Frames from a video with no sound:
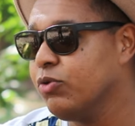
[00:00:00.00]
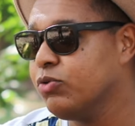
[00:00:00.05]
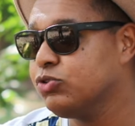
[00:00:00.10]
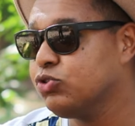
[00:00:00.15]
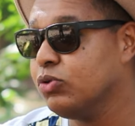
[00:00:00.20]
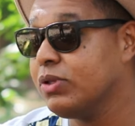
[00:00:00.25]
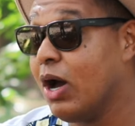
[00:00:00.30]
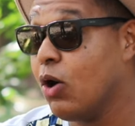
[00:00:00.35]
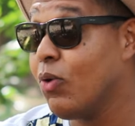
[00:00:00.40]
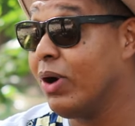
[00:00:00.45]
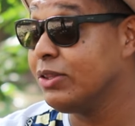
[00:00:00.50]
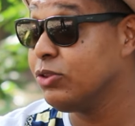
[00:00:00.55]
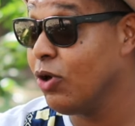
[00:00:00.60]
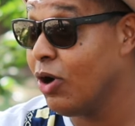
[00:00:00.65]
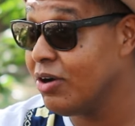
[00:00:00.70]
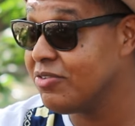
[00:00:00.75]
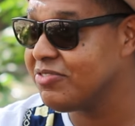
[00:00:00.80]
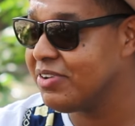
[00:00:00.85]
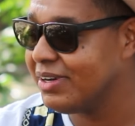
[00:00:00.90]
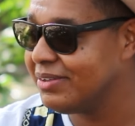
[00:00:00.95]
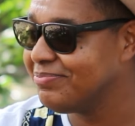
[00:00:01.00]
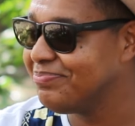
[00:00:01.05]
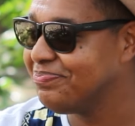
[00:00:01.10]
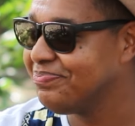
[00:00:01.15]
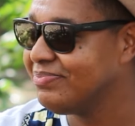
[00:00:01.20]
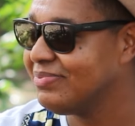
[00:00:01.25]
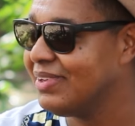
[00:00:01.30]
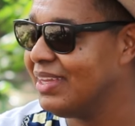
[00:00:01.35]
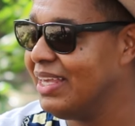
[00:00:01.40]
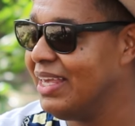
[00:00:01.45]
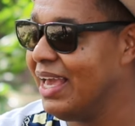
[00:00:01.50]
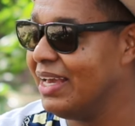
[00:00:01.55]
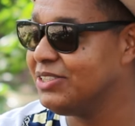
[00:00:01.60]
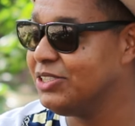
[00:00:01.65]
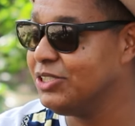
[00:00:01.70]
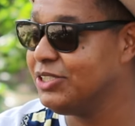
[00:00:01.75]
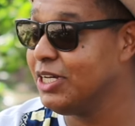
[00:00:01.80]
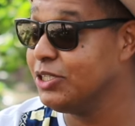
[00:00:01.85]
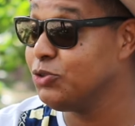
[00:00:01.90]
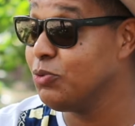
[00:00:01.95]
Eu que sou da Rua Nova e a
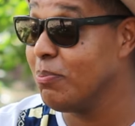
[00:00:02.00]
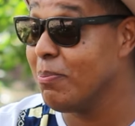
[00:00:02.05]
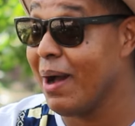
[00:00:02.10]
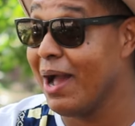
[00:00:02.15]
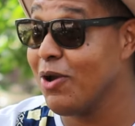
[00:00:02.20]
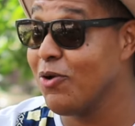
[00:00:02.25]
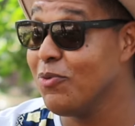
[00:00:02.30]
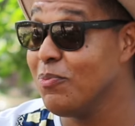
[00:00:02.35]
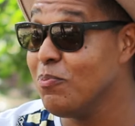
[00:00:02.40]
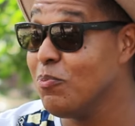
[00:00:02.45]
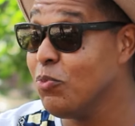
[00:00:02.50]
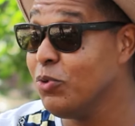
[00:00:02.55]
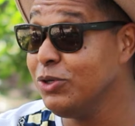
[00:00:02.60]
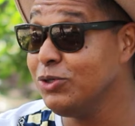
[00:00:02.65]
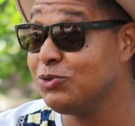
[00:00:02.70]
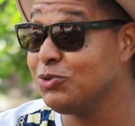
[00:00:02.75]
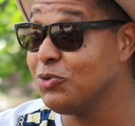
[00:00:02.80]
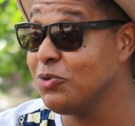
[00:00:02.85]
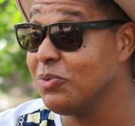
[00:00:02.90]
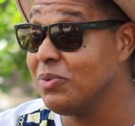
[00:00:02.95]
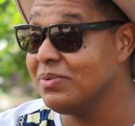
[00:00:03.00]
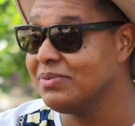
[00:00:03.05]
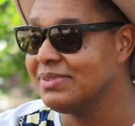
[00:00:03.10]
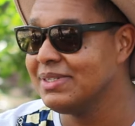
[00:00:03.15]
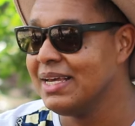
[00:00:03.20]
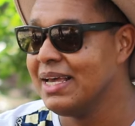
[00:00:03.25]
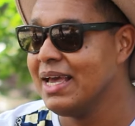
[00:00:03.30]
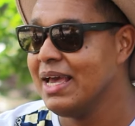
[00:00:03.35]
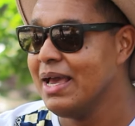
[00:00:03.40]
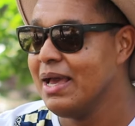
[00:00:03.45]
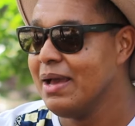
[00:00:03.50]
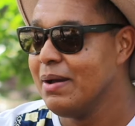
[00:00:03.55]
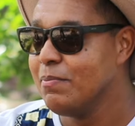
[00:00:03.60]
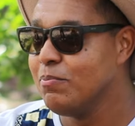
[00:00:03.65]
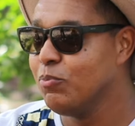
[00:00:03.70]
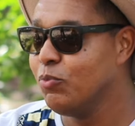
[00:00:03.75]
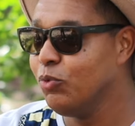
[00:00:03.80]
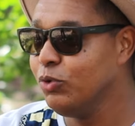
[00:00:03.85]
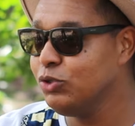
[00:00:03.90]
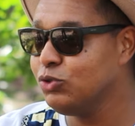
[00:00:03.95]
gente é de um bairro muito,
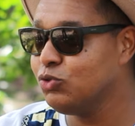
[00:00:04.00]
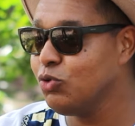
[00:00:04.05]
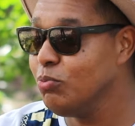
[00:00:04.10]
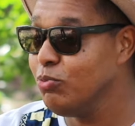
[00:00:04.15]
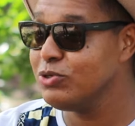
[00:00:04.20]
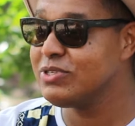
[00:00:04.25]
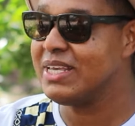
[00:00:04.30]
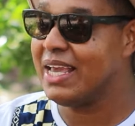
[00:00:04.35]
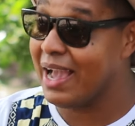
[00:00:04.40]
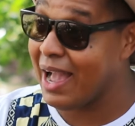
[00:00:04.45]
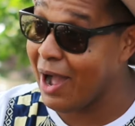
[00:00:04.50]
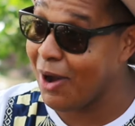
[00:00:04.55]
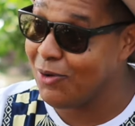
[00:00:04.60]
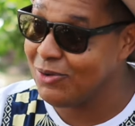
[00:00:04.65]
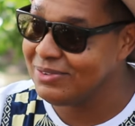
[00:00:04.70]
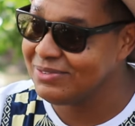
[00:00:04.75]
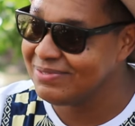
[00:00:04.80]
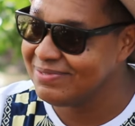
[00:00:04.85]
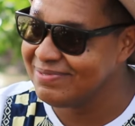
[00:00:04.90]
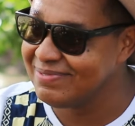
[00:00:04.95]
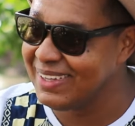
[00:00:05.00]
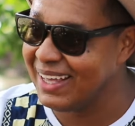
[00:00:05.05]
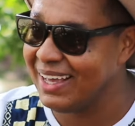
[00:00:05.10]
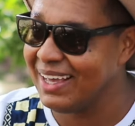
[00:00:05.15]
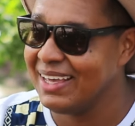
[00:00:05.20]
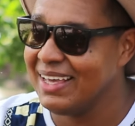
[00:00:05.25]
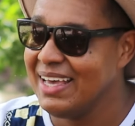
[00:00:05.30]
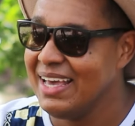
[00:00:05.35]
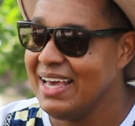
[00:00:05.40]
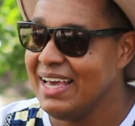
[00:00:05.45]
muito musical, né?